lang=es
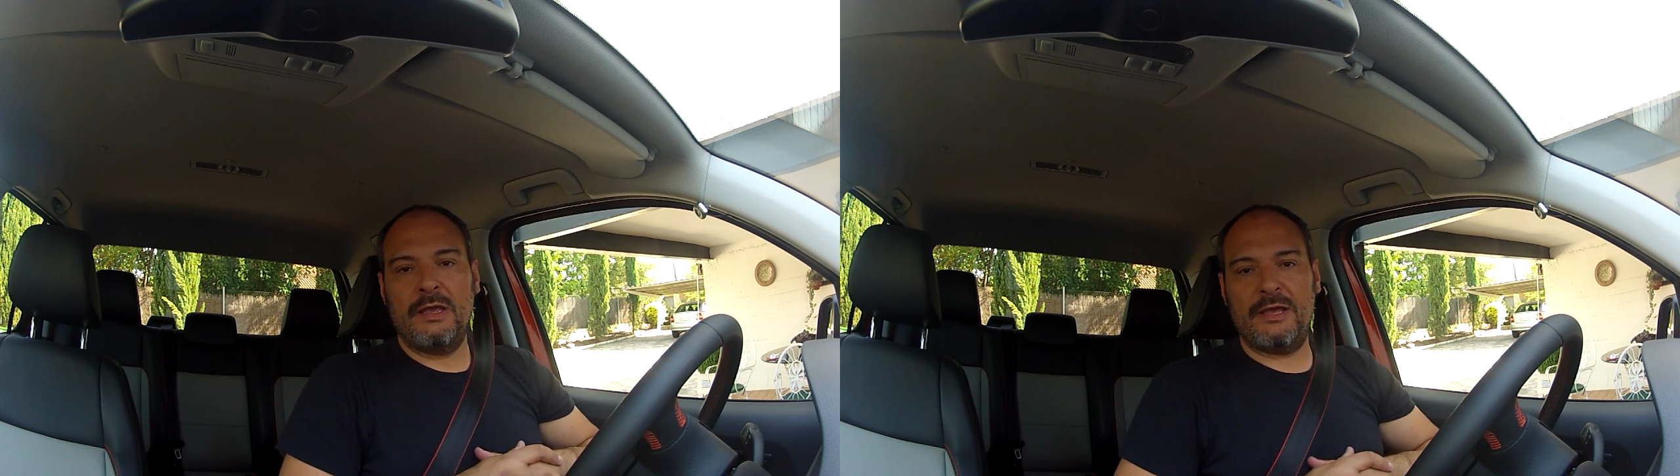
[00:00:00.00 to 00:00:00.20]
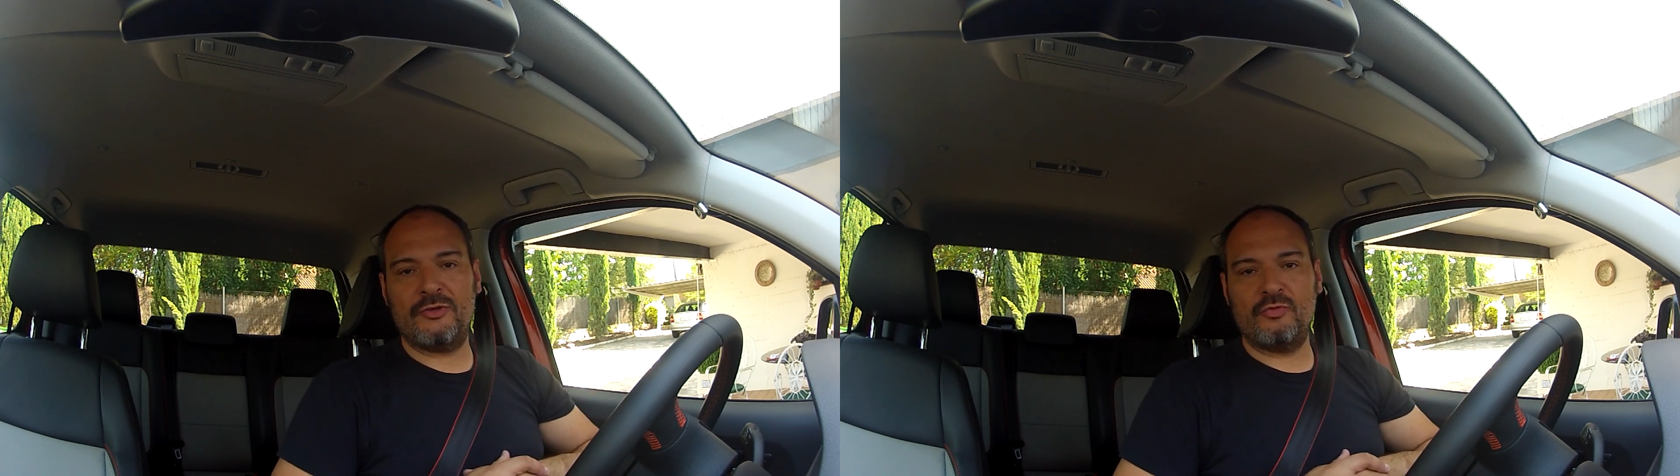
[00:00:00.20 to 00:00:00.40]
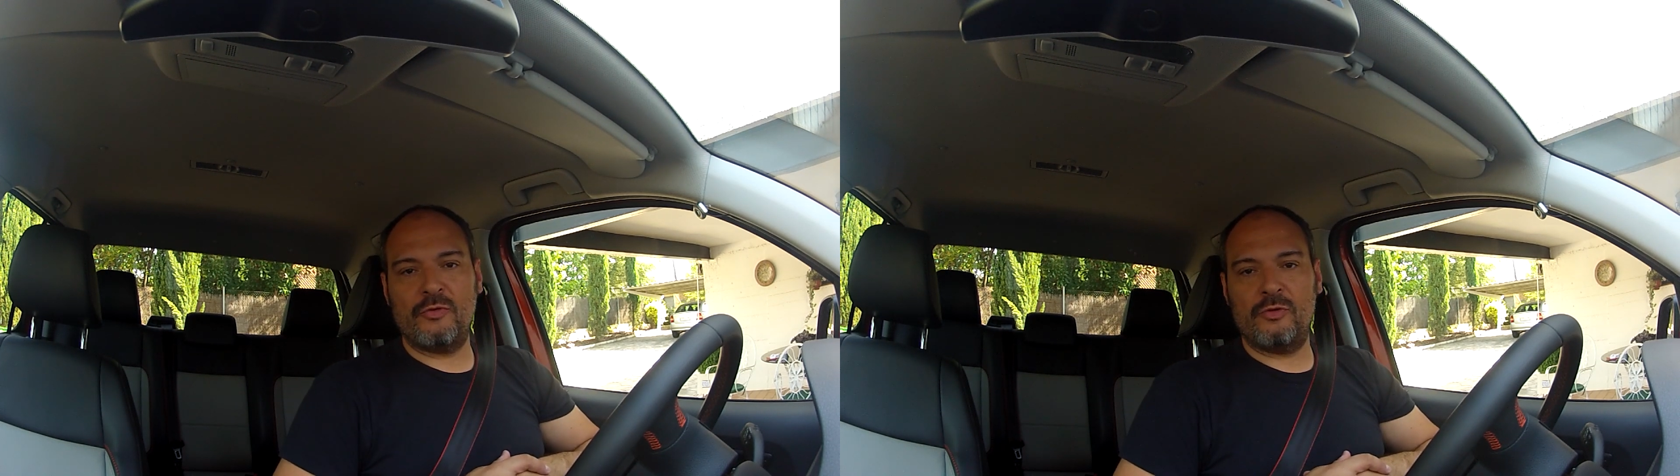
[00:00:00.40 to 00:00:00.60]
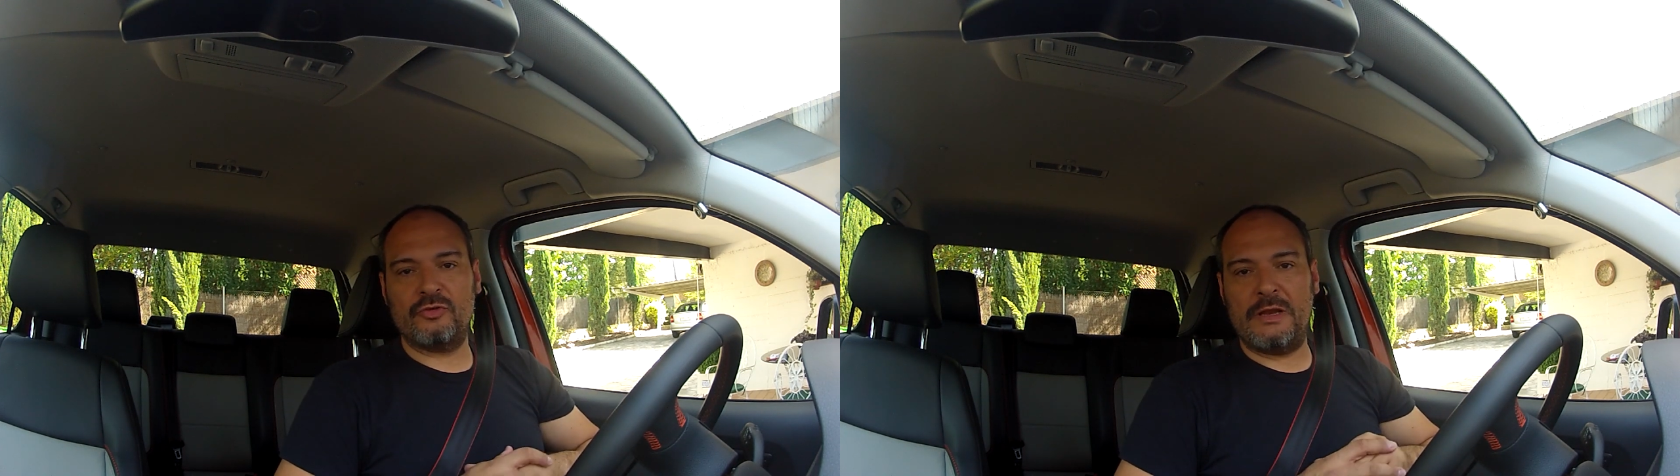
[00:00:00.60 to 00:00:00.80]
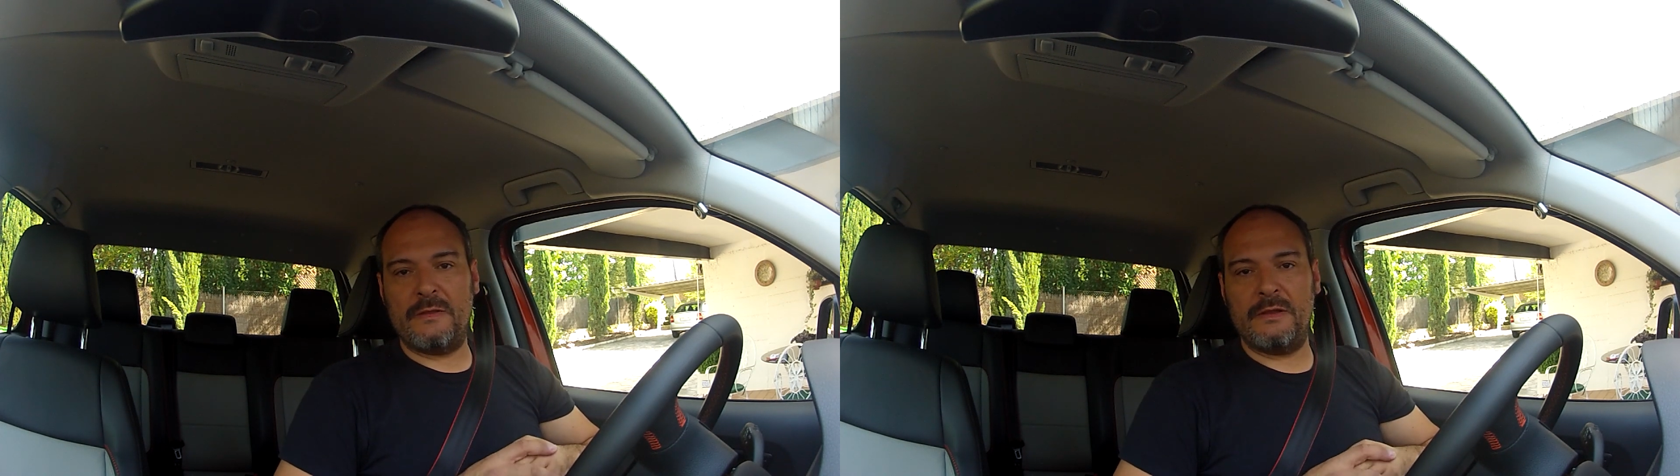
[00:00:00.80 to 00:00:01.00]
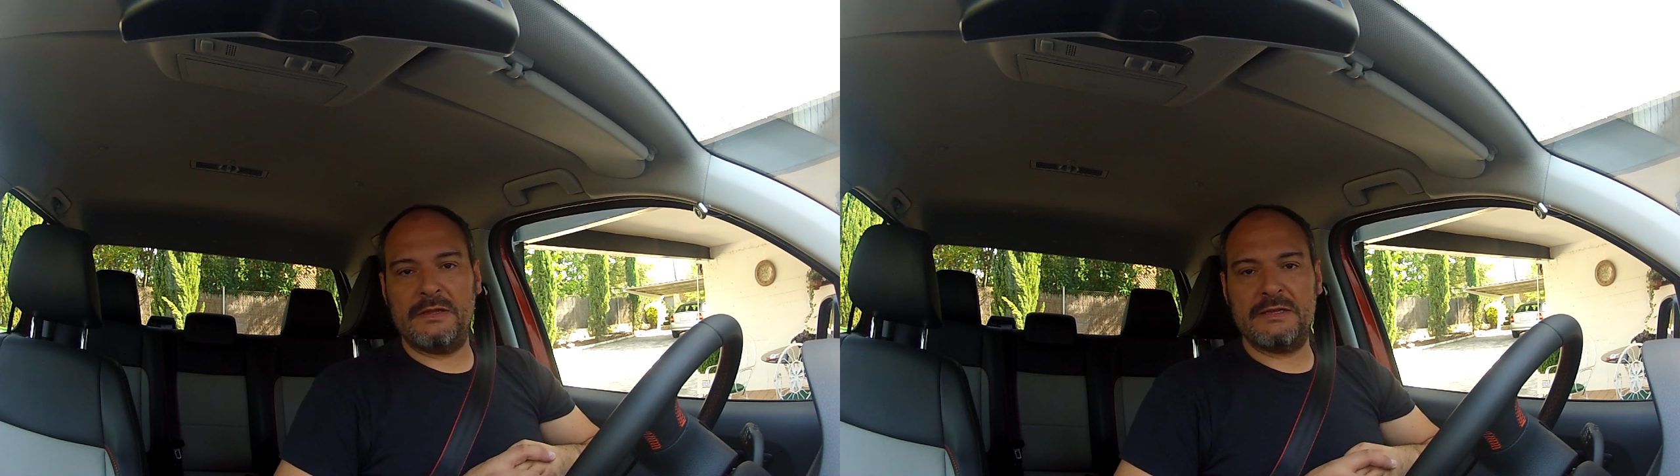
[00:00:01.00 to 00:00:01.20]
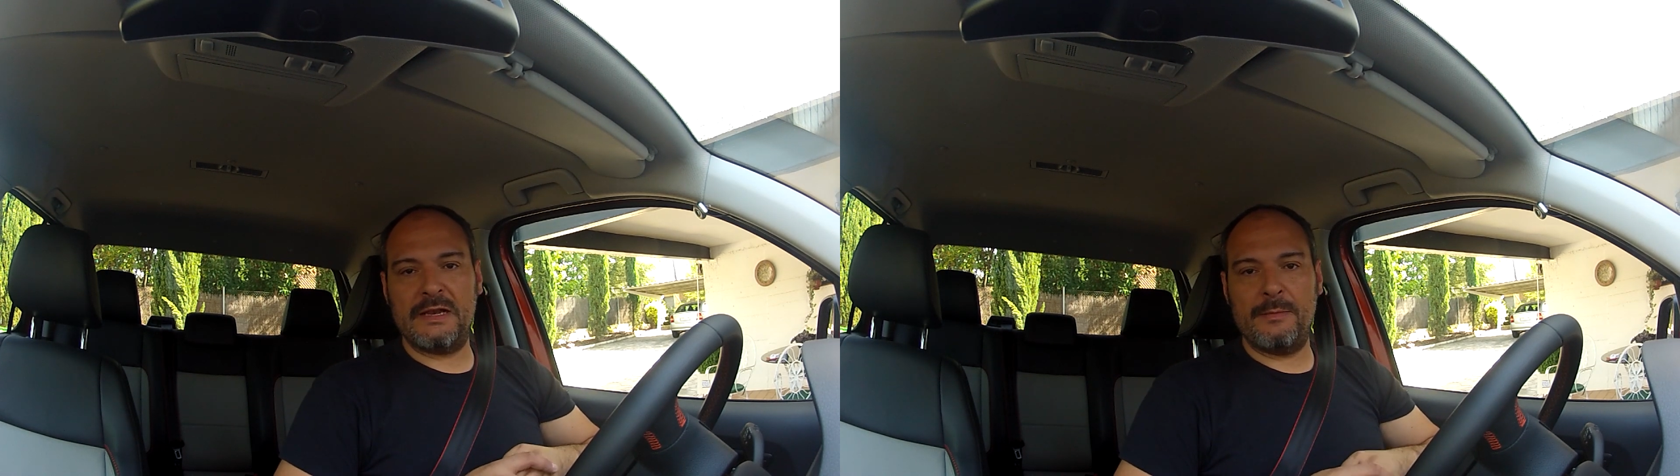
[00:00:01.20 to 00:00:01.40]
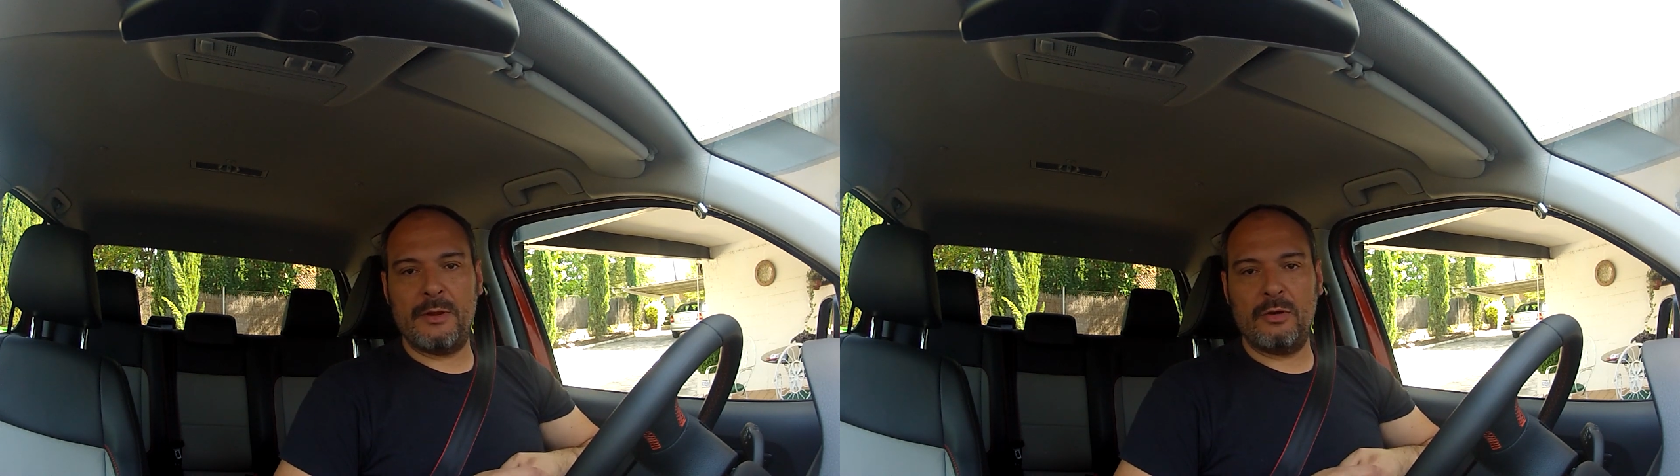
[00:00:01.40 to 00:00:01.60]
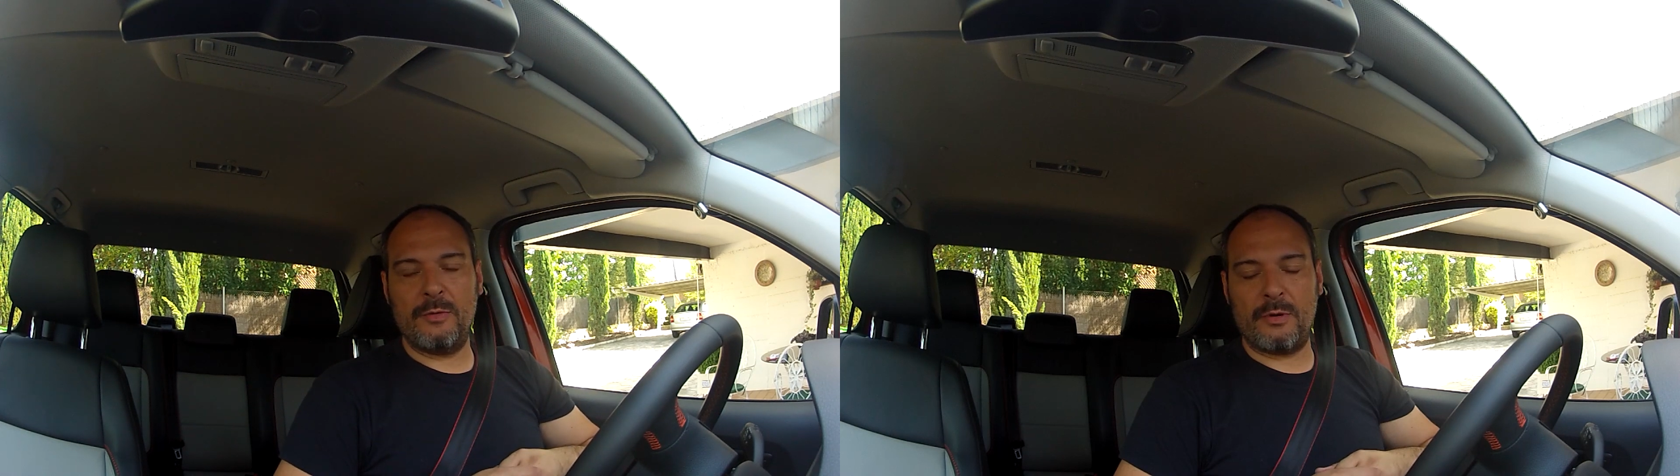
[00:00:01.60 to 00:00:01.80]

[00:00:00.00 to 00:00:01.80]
es uno de los alicientes del Amarok y